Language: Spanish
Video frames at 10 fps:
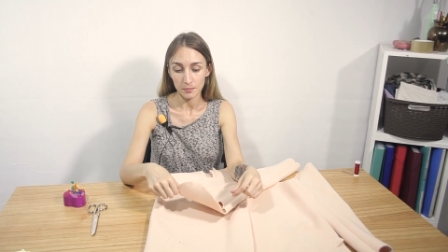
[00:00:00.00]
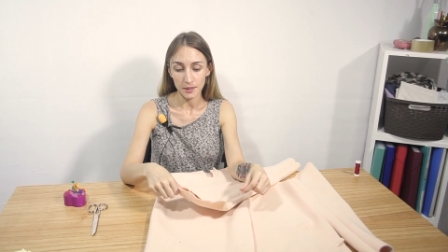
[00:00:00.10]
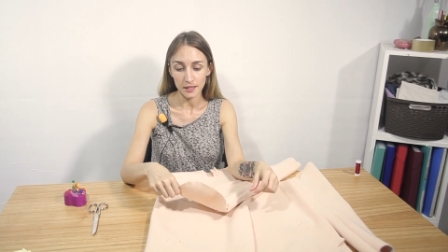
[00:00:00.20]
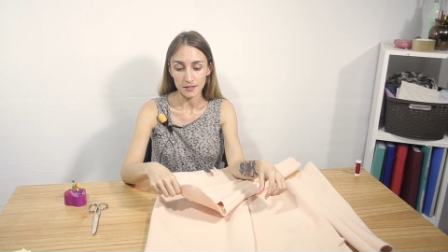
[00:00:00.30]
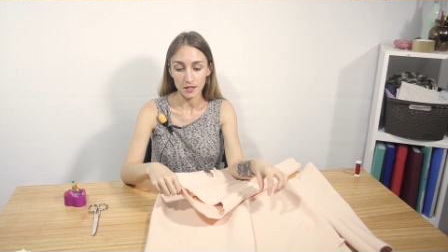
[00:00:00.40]

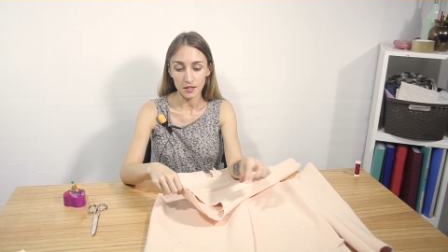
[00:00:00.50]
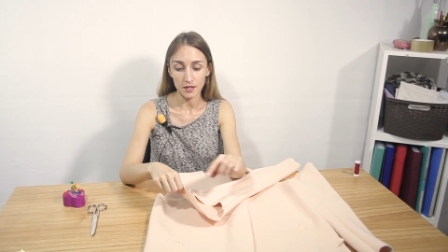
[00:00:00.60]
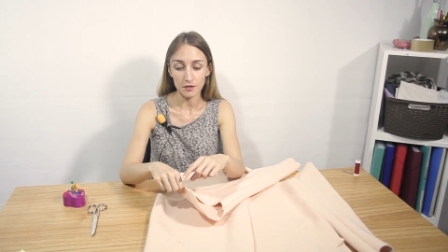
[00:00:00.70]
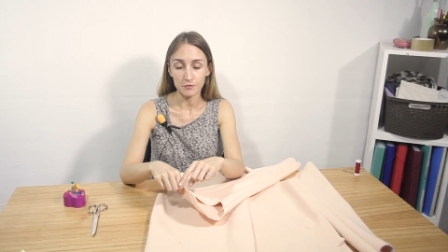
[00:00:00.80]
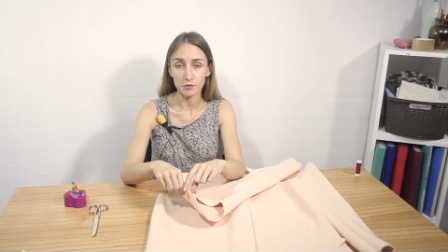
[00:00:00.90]
Para hacerle
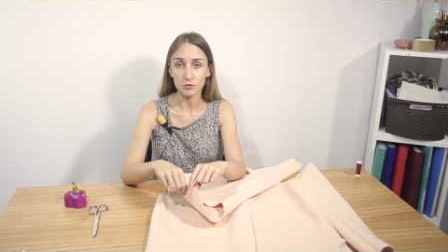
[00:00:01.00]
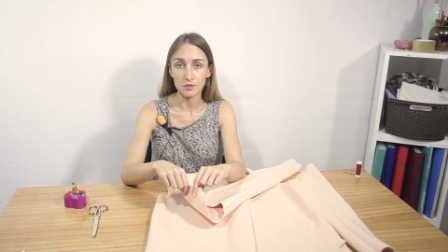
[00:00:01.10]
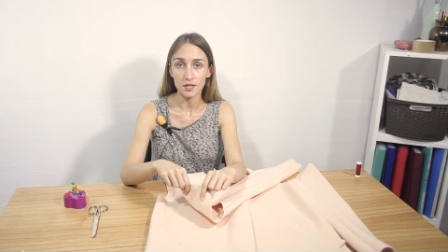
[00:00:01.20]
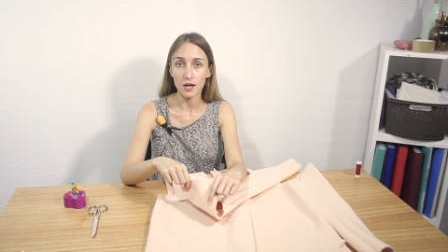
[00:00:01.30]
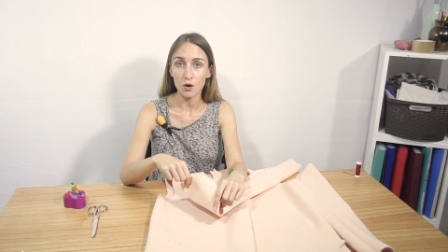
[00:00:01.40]
el
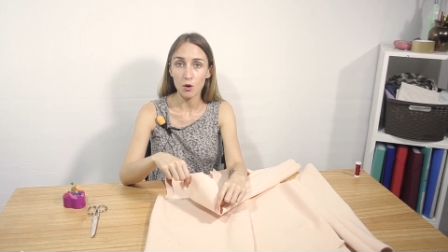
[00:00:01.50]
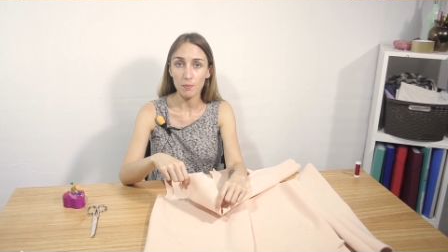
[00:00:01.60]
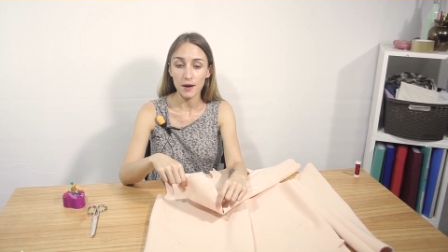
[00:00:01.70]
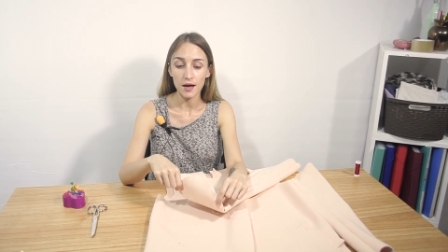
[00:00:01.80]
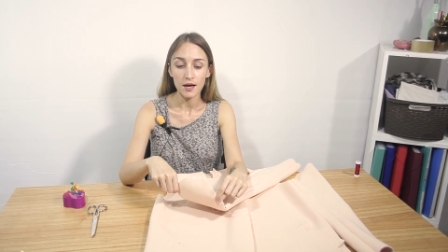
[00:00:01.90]
frunce en la
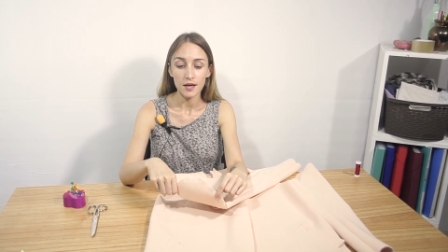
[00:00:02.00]
copa